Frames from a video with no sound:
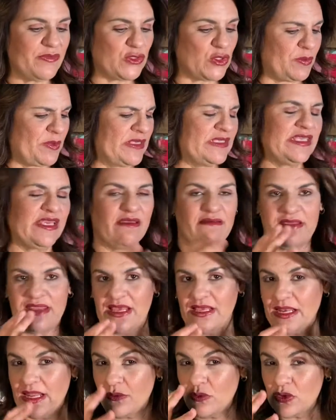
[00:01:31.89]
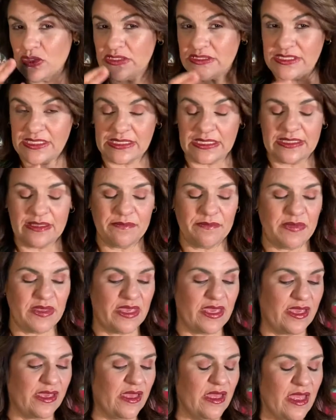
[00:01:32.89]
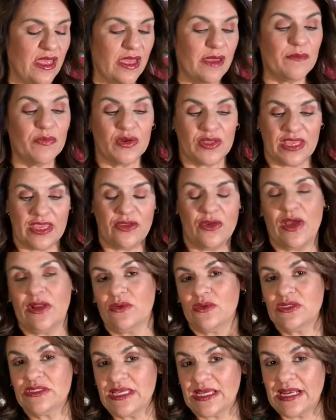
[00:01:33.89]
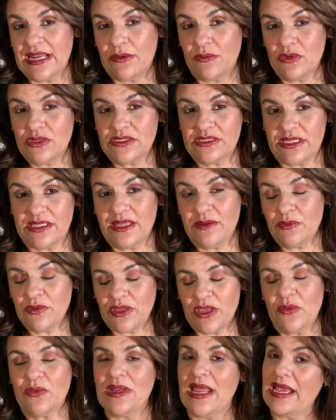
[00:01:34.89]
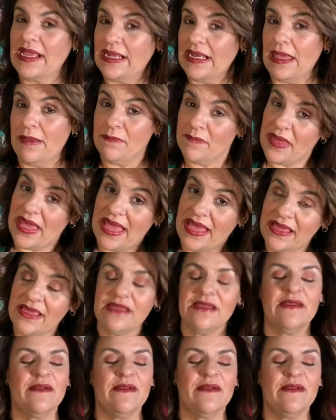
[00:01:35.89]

Yo pensé que venía en la bolsita también, porque ellos anuncian en la bolsita, porque es una glam bag,